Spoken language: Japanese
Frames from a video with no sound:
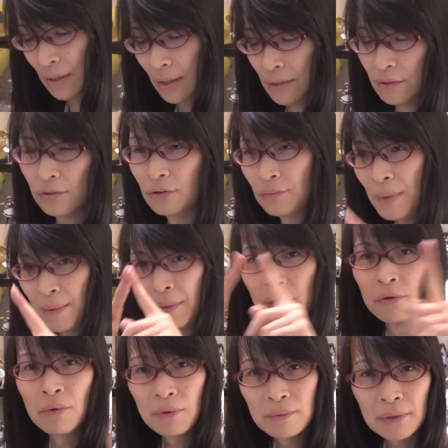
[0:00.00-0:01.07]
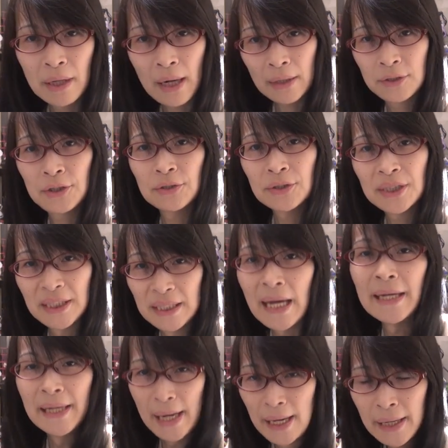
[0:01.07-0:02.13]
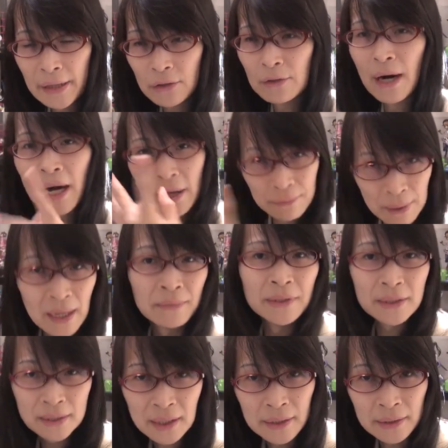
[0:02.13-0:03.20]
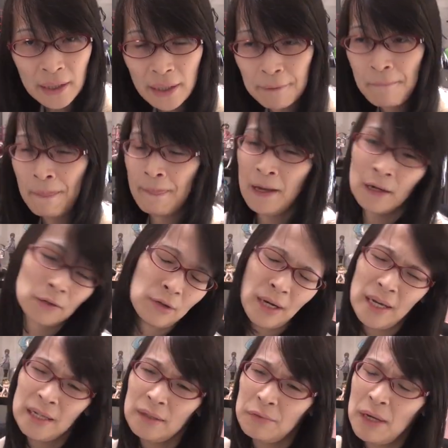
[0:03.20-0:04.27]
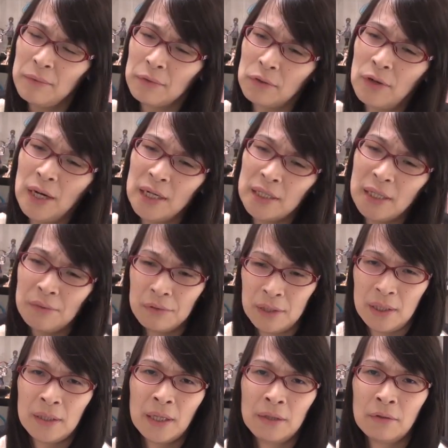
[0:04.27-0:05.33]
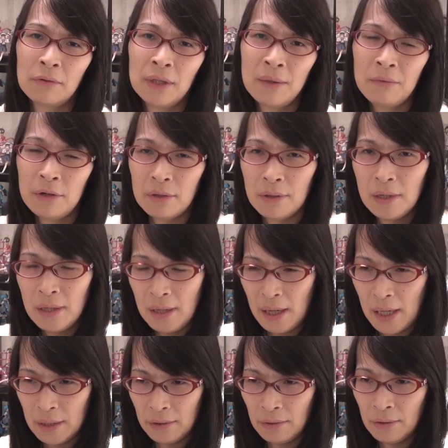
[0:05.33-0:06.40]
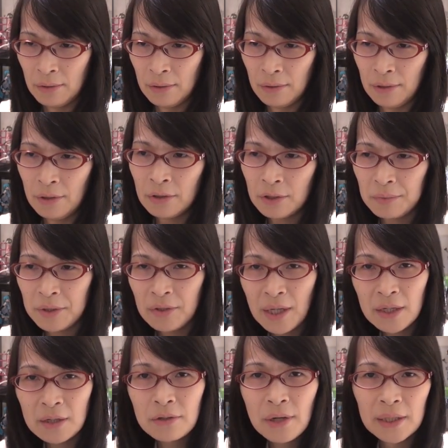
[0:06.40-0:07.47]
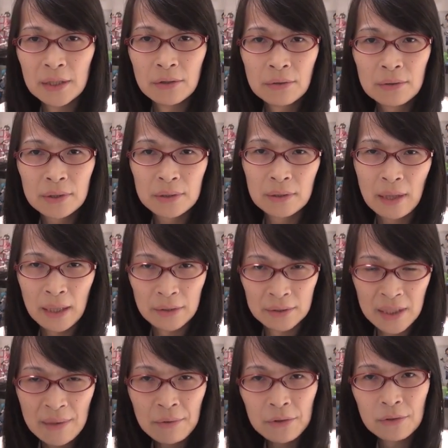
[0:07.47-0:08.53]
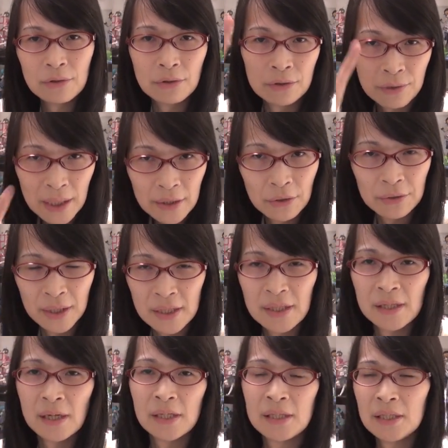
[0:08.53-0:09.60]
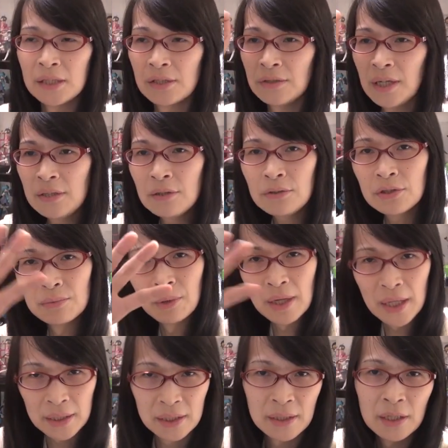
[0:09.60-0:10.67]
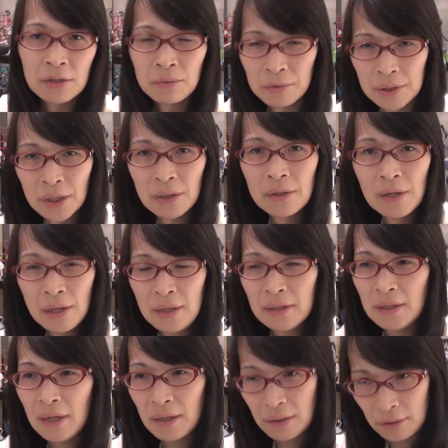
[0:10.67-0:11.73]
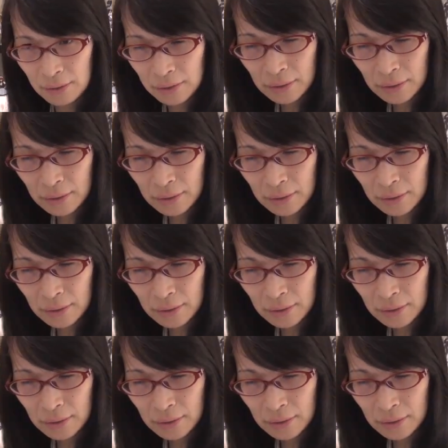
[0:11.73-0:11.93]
ていうかそのままの拡張しないで Core i5 で使って Core i5 と Core i7 なんだけどこれも、あのー、両方ともデュアルコアでどあの7の方クワッドになってないしスレッド数も変わってないと思うんだよだか